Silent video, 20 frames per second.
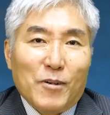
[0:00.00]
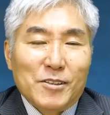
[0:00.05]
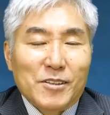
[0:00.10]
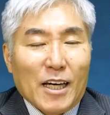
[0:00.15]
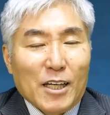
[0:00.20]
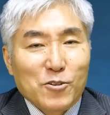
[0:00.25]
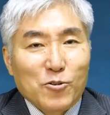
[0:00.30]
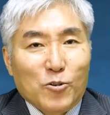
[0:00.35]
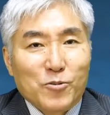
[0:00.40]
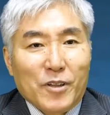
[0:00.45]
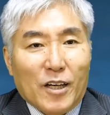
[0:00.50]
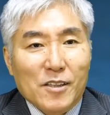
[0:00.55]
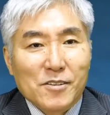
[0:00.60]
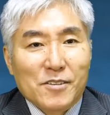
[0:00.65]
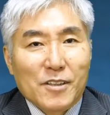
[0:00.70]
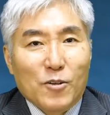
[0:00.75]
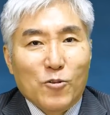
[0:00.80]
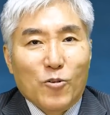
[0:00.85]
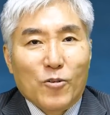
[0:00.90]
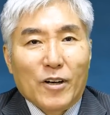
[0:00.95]
詐欺の対
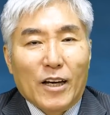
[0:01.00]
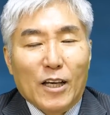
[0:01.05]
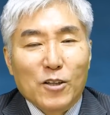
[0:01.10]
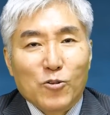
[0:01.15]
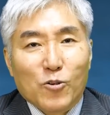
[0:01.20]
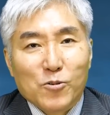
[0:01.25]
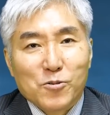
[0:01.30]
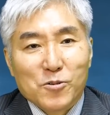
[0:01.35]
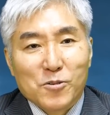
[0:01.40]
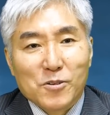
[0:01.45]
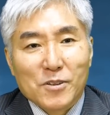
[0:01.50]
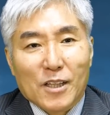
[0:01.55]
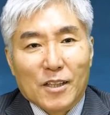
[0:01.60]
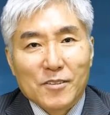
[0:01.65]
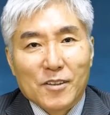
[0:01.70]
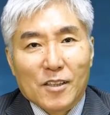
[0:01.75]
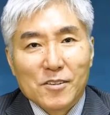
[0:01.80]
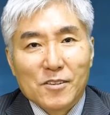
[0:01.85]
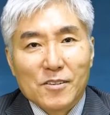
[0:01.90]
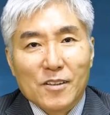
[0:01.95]
戦を解雇する
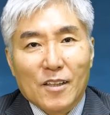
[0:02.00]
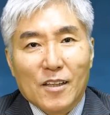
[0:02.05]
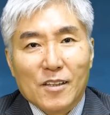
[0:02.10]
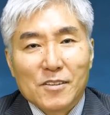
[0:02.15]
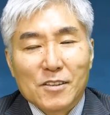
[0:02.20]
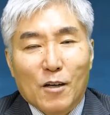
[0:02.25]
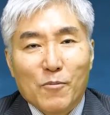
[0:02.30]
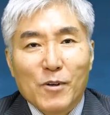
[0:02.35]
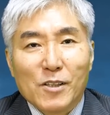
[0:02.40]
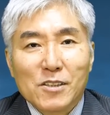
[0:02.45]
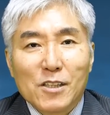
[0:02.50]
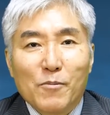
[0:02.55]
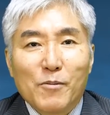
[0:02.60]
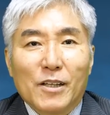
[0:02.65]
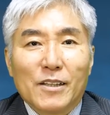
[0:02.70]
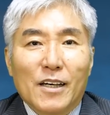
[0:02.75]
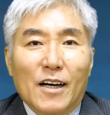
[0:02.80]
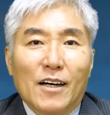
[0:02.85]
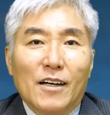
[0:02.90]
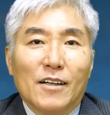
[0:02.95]
形でさまざ
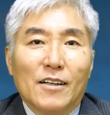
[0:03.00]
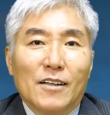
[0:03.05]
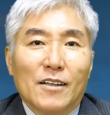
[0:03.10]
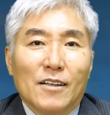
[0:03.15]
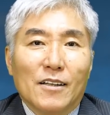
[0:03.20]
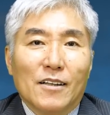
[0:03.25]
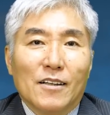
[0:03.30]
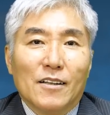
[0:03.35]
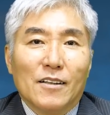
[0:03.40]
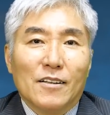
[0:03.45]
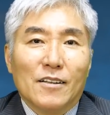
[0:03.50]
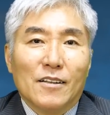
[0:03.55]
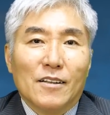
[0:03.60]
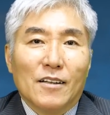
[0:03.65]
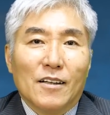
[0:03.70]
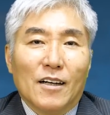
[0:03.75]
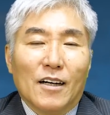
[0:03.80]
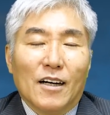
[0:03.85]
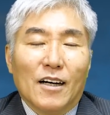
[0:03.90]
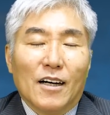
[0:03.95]
まな
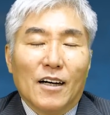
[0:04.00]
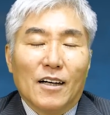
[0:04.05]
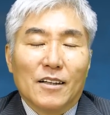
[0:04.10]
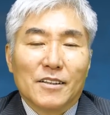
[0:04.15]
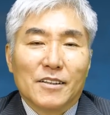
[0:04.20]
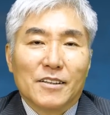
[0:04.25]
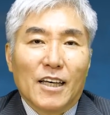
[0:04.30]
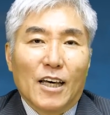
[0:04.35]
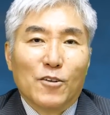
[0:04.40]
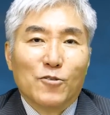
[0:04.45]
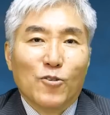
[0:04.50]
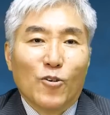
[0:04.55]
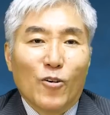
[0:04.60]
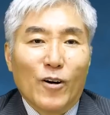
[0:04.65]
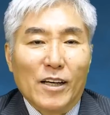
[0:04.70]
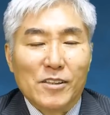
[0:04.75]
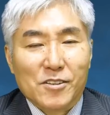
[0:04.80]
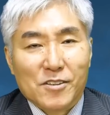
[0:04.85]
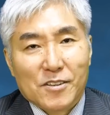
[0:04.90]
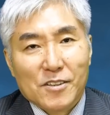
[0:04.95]
意見を
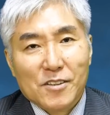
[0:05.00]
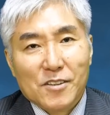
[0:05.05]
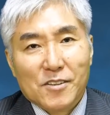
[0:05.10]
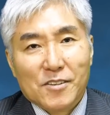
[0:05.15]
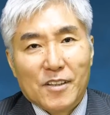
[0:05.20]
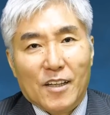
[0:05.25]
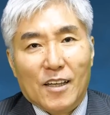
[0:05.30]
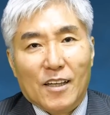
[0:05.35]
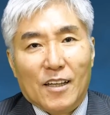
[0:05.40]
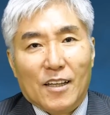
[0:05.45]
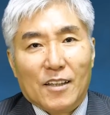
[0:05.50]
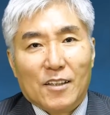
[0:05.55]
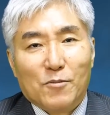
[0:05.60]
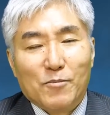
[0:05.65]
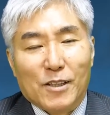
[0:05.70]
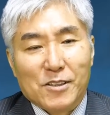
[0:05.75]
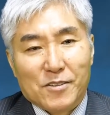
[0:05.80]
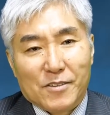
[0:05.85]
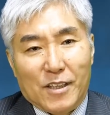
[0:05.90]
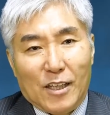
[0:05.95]
発信して
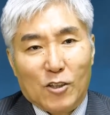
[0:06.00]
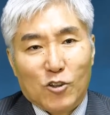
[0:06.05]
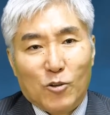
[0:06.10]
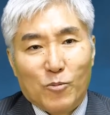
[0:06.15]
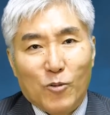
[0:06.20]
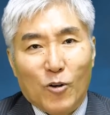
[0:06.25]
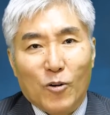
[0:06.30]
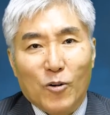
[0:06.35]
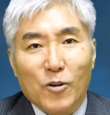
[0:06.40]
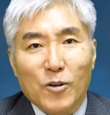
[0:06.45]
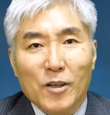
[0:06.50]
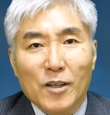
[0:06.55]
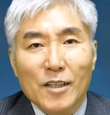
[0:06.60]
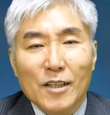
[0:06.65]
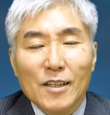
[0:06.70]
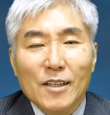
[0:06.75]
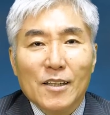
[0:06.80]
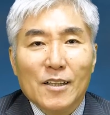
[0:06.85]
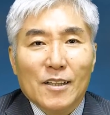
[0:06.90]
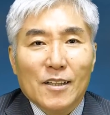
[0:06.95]
きますけれども
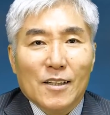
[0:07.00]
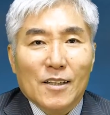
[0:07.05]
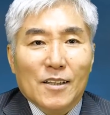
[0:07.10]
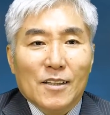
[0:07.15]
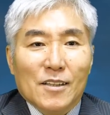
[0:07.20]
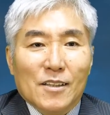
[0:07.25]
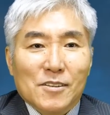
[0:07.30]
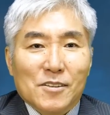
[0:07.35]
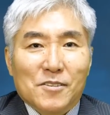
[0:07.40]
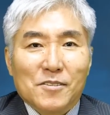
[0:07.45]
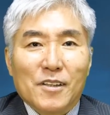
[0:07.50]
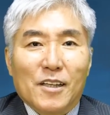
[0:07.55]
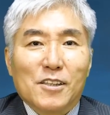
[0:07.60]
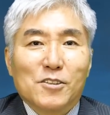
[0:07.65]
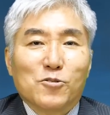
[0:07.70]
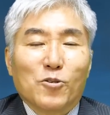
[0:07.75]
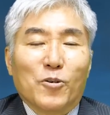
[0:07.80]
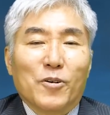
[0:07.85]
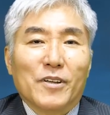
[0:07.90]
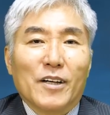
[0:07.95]
常
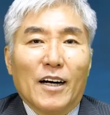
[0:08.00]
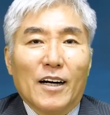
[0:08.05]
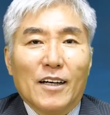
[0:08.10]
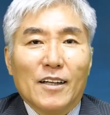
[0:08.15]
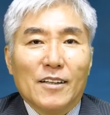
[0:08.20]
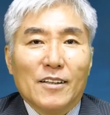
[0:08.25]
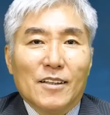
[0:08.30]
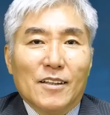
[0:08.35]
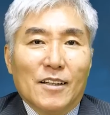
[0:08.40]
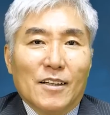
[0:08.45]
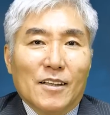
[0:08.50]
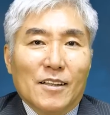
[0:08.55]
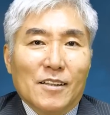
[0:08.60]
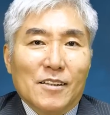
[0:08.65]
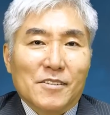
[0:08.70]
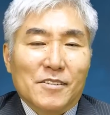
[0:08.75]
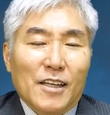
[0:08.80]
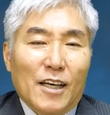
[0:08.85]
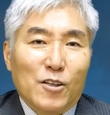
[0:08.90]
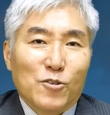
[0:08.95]
にそれが
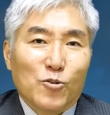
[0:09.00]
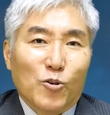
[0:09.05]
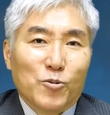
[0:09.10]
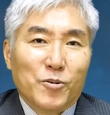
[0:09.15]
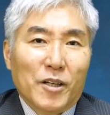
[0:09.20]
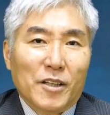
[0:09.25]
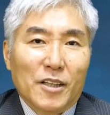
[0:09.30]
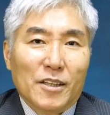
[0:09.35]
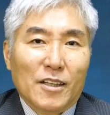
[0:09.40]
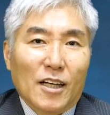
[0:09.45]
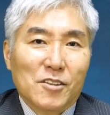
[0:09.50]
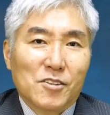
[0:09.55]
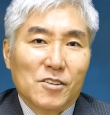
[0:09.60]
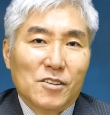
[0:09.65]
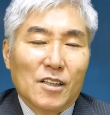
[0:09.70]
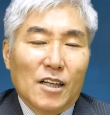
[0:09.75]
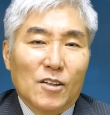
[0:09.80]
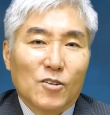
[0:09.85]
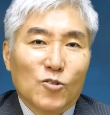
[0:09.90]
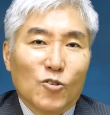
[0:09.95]
戦後的価
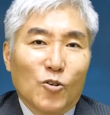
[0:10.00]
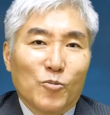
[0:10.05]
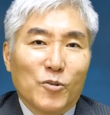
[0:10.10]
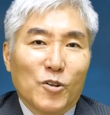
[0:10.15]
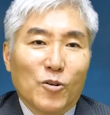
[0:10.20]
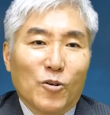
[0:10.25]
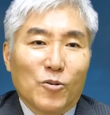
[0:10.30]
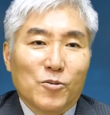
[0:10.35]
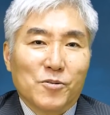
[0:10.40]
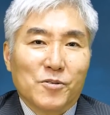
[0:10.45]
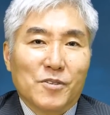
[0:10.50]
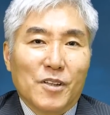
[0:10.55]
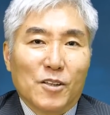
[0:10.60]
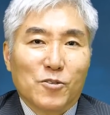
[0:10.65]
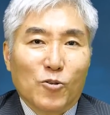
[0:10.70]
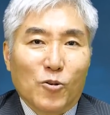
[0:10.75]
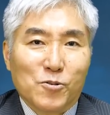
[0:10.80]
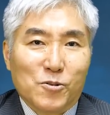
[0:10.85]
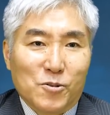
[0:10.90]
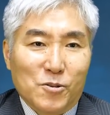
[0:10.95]
値観のみを是
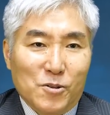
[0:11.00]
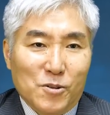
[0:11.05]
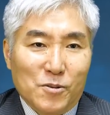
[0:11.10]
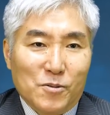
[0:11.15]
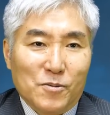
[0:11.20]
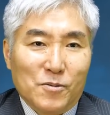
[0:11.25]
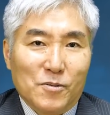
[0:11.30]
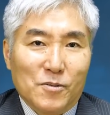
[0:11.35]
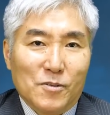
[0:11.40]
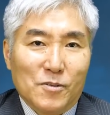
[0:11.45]
とする